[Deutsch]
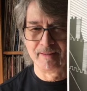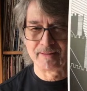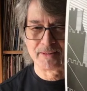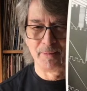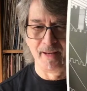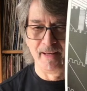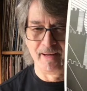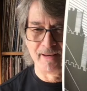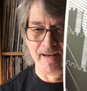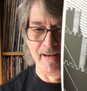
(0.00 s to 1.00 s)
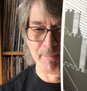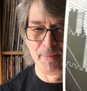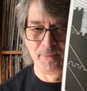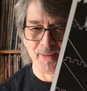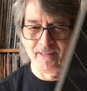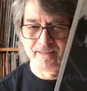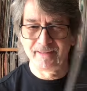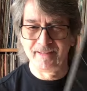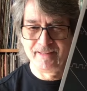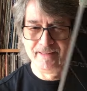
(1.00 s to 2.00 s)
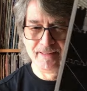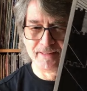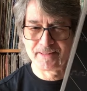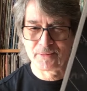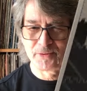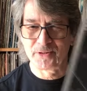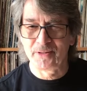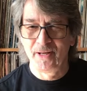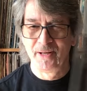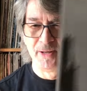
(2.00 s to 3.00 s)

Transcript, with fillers: zwei Klappemöglichkeiten. Hier dazwischen